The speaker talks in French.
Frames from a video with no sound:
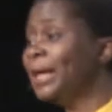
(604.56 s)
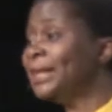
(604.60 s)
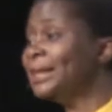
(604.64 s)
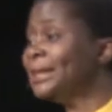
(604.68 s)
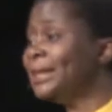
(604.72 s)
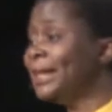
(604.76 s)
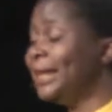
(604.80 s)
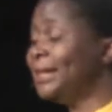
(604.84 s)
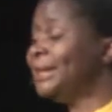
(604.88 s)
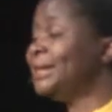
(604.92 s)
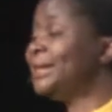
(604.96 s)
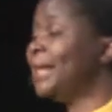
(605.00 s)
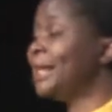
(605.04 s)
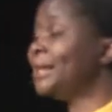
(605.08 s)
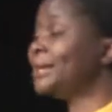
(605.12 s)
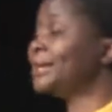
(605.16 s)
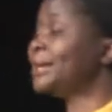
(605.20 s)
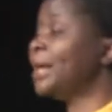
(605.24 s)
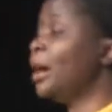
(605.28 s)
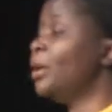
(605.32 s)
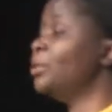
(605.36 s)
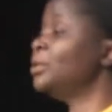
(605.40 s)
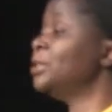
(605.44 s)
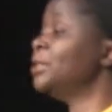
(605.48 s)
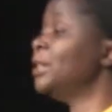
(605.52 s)
ces
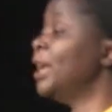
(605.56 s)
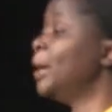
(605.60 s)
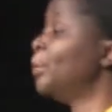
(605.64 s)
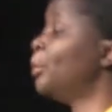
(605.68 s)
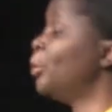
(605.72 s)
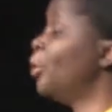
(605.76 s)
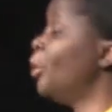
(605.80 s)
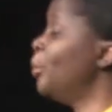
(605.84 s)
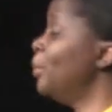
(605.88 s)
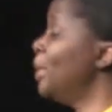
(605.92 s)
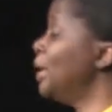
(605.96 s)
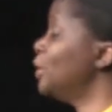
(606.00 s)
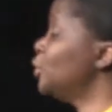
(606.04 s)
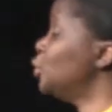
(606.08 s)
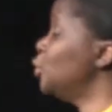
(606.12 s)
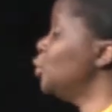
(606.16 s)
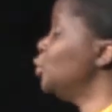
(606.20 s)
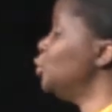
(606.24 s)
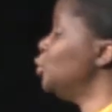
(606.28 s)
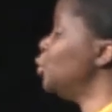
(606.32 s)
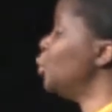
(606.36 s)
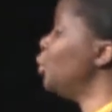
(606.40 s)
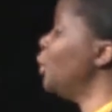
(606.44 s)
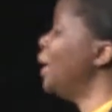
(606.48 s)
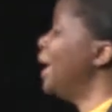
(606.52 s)
extraordinaires promesses de
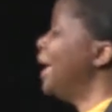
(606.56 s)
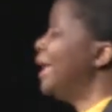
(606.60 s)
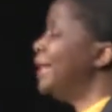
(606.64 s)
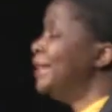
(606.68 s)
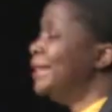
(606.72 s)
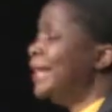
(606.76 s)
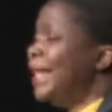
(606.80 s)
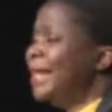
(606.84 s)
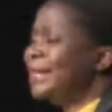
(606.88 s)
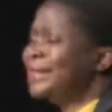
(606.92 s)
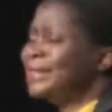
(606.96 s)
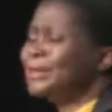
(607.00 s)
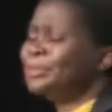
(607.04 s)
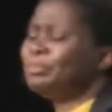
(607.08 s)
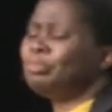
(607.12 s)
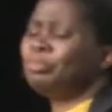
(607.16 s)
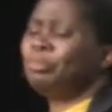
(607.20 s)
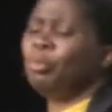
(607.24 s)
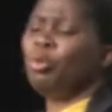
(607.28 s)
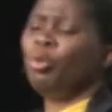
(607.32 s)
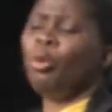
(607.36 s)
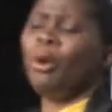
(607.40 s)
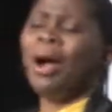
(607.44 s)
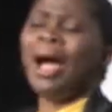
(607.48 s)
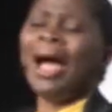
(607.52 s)
Dieu,
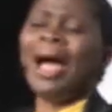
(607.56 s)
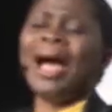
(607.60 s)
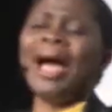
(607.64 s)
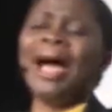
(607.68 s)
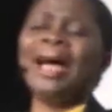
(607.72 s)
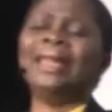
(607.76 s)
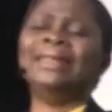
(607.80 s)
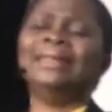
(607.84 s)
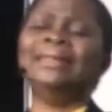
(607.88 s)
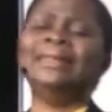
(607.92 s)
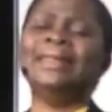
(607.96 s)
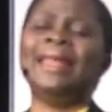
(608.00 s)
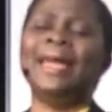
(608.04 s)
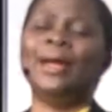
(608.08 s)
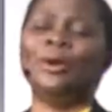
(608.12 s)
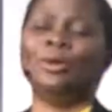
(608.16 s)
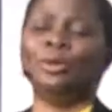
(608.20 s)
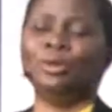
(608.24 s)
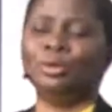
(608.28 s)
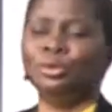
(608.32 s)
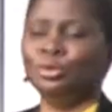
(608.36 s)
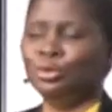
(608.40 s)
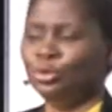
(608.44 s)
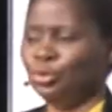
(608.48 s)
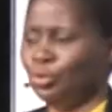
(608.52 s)
l'espoir naît
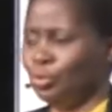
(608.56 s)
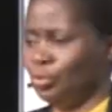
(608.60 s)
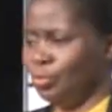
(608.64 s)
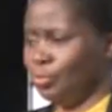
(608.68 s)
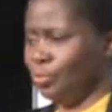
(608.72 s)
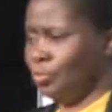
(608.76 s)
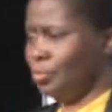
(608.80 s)
en nous.